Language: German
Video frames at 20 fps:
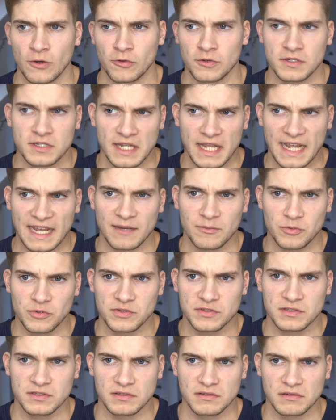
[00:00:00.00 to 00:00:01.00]
und
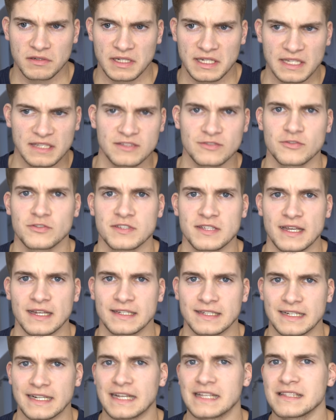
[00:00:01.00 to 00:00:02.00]
Airbus legt
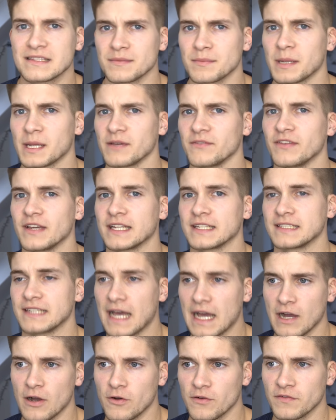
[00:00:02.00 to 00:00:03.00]
zurzeit eine ganze Menge Wert
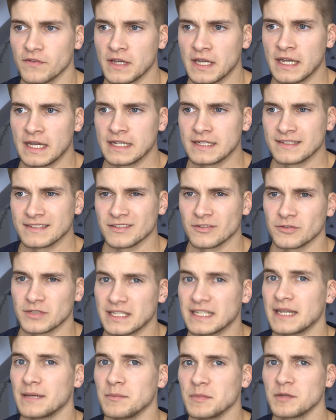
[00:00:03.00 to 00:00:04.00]
darauf, dass auch
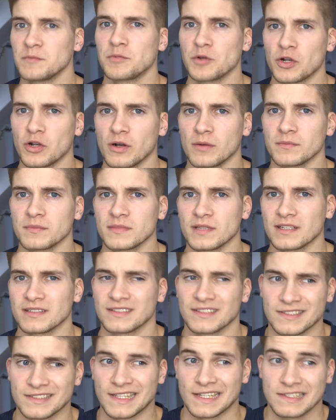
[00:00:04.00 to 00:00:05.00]
jeder mitbekommt,
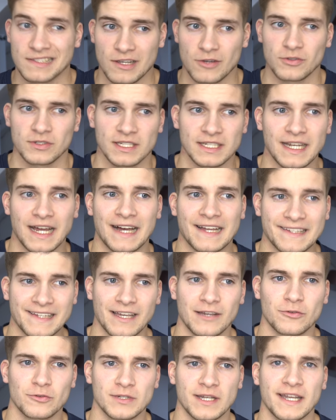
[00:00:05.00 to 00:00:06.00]
dass es jetzt auch den
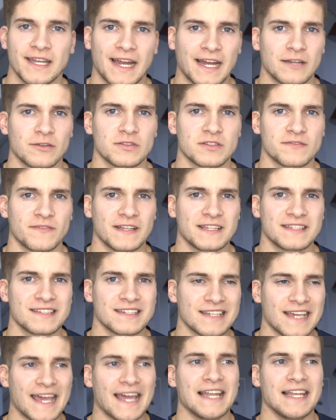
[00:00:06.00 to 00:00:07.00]

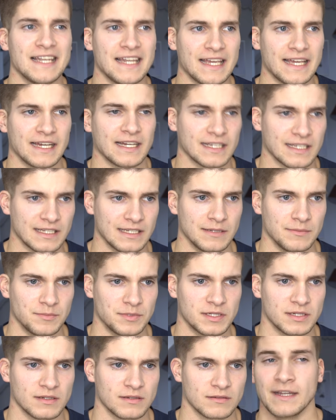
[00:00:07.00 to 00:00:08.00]
A321 LR
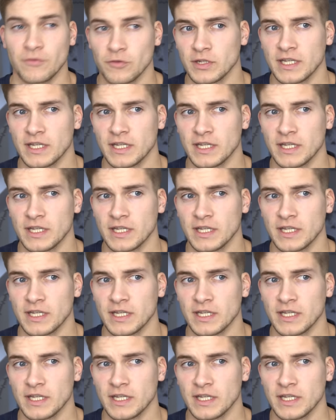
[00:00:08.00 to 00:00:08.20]
gibt. Der